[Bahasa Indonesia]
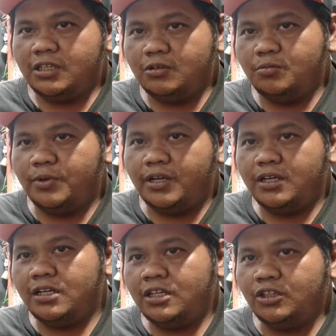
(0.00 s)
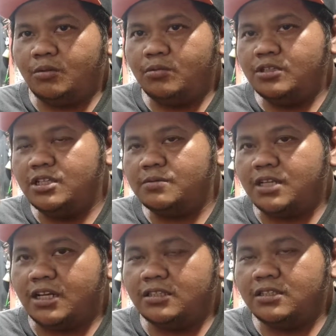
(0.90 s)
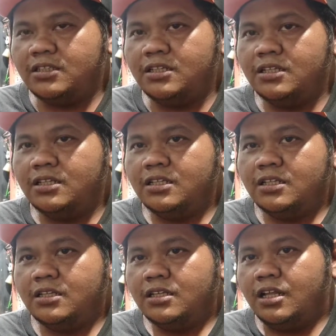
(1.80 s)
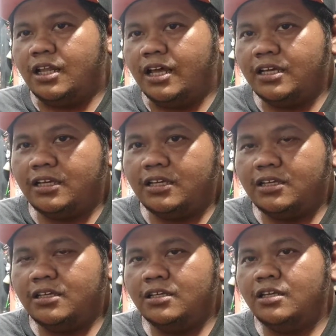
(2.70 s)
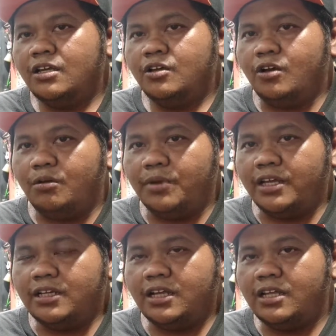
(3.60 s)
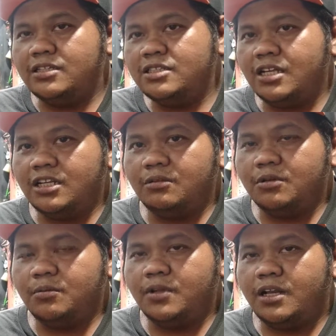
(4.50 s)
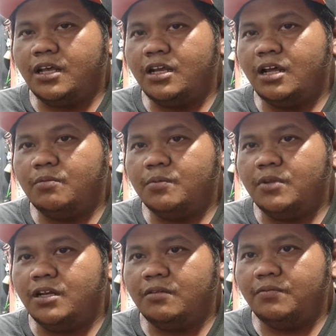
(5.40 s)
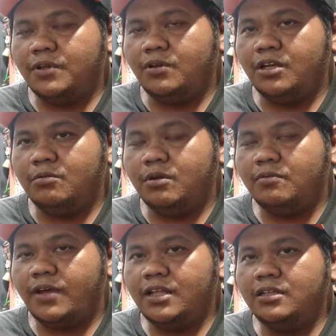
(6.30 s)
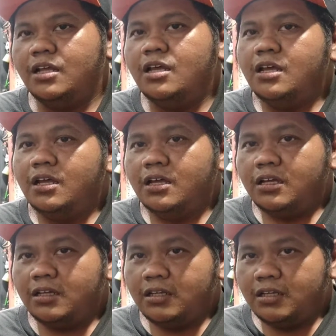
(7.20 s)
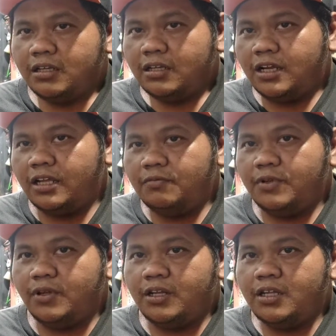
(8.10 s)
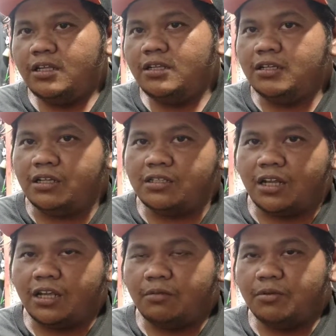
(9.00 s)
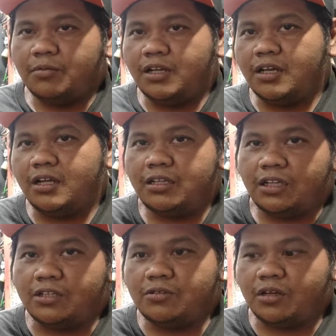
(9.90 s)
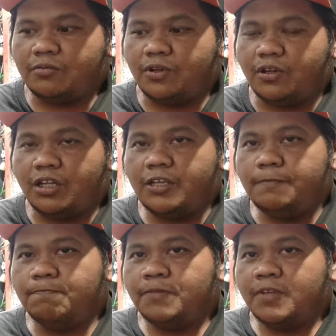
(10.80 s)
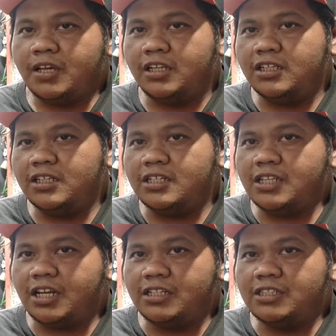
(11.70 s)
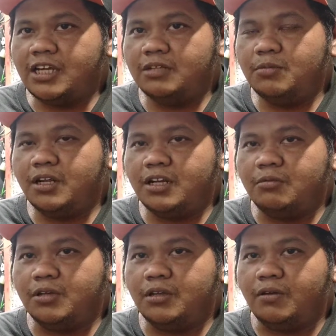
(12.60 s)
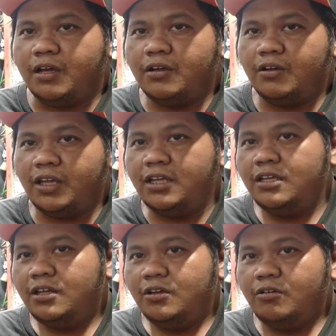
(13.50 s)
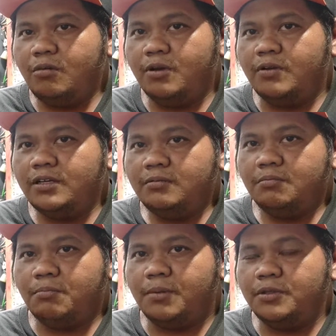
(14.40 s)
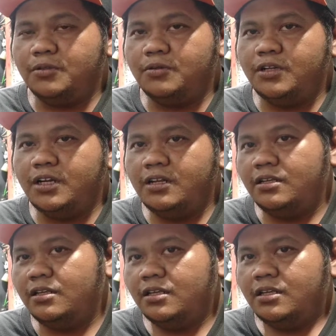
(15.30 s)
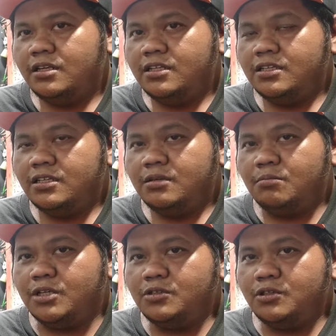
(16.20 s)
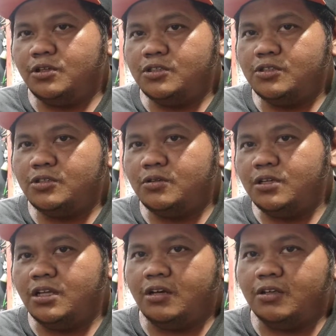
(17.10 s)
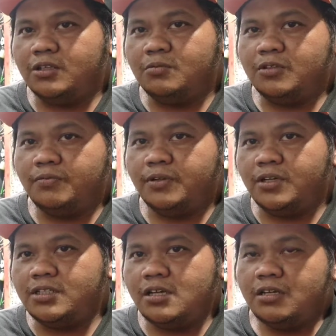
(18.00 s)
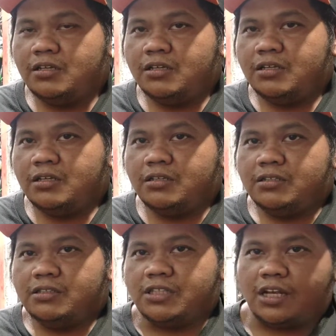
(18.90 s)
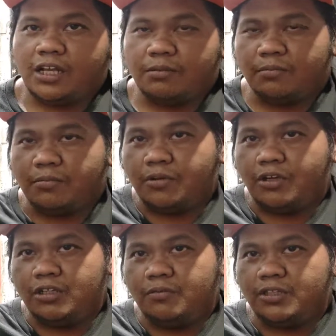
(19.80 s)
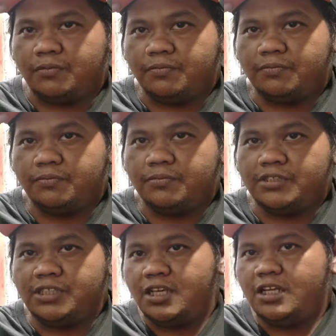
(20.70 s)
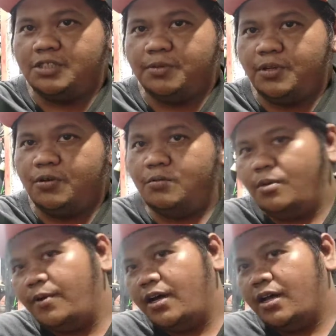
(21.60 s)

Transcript: jangan lupa klik tombol subscribe like comment and share ke teman kalian apabila video ini bermanfaat like video ini dislike apabila tidak suka video ini kritik dan saran sangat berharga bagi gue oke okay? gue Marwan pamit undur diri maju terus dunia otomotif Indonesia salam otomotif see you next video bye